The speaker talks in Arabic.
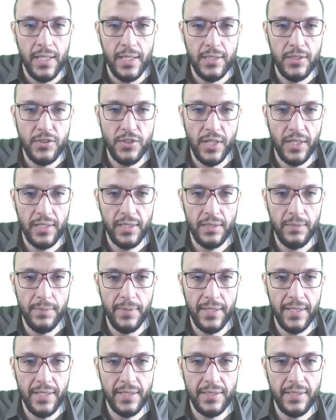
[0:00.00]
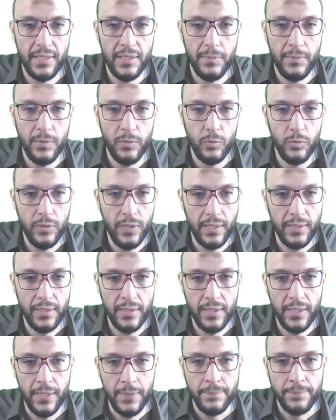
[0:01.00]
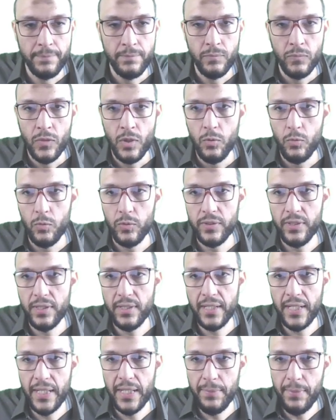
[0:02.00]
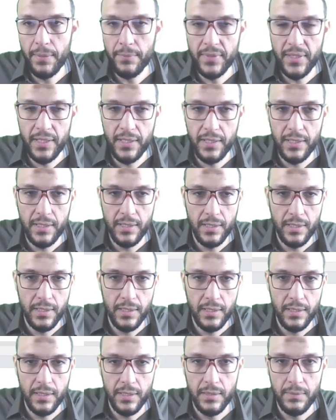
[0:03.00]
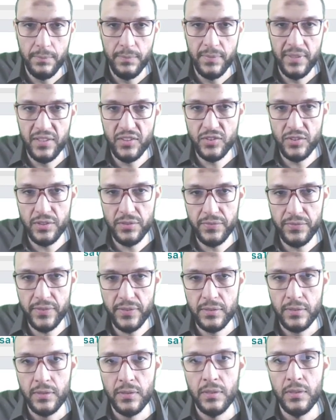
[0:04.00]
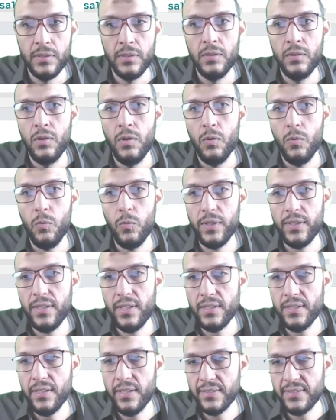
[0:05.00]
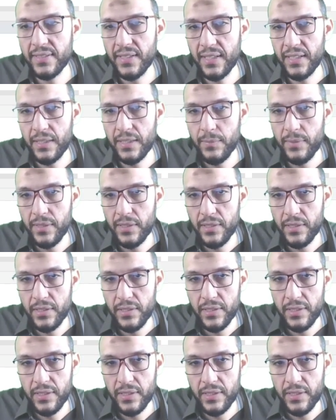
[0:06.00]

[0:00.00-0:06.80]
ادي شكل البيانات اللي موجوده عندنا وقدرنا نجيبها من من السيرفر وقدرنا نستخدم